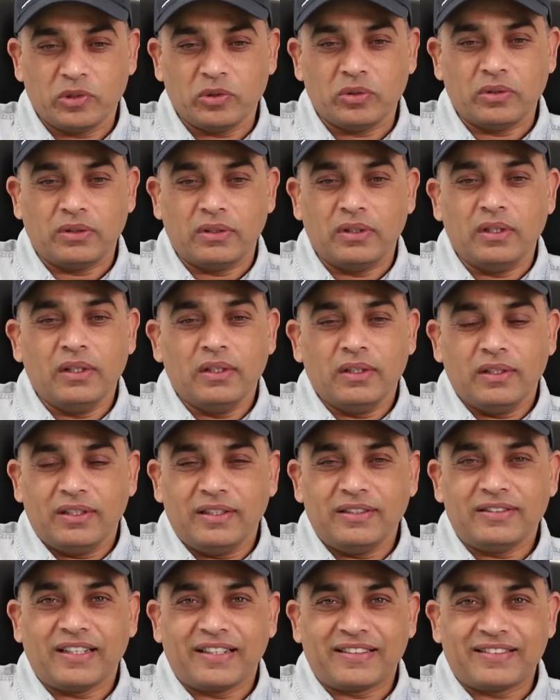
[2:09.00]
సో
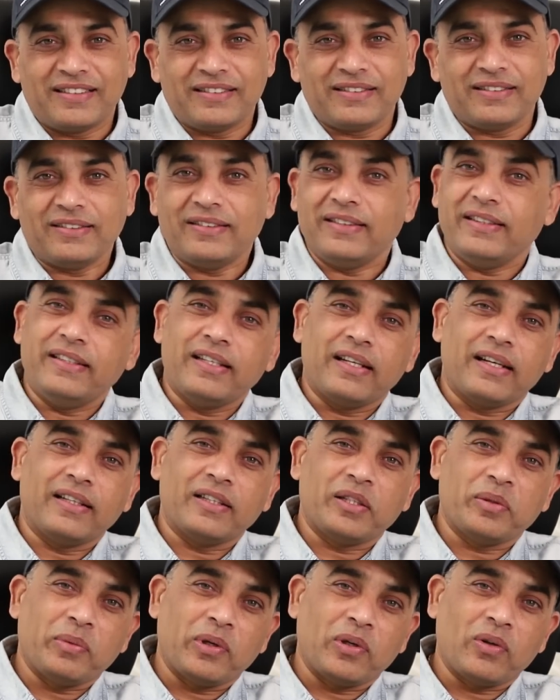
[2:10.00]
ఈ సక్సెస్ ఇయర్
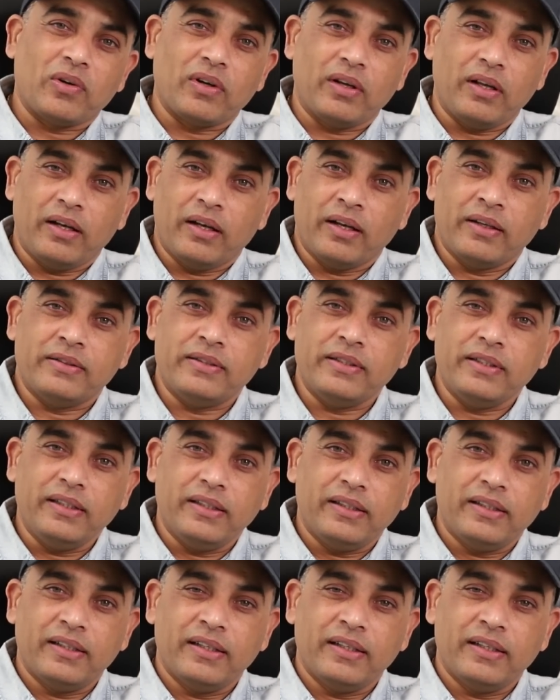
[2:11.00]
అంతా మాకు ఒక ఎనర్జీ